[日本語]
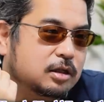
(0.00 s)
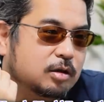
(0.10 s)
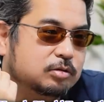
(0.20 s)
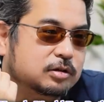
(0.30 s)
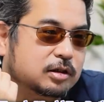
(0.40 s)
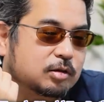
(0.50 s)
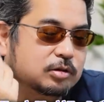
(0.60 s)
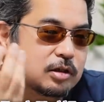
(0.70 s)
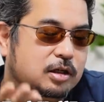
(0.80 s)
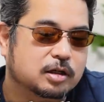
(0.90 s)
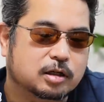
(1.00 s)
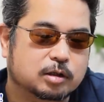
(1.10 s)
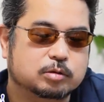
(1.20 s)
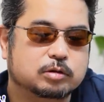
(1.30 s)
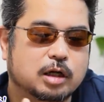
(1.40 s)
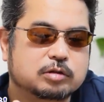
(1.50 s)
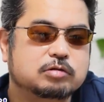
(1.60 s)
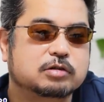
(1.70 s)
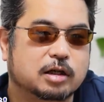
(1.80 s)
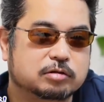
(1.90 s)
で倒すか倒さないかが何
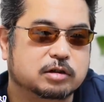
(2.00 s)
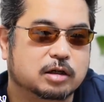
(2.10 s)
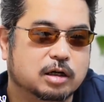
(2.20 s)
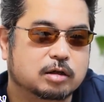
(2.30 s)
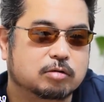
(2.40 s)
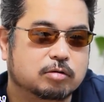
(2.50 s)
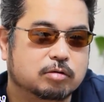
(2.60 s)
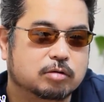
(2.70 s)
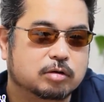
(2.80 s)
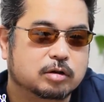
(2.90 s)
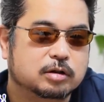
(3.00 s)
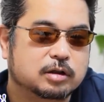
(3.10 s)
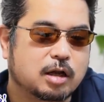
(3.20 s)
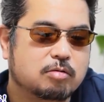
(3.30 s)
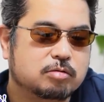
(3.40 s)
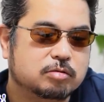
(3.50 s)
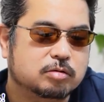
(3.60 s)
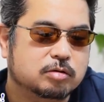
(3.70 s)
種類かあるじゃん。あの倒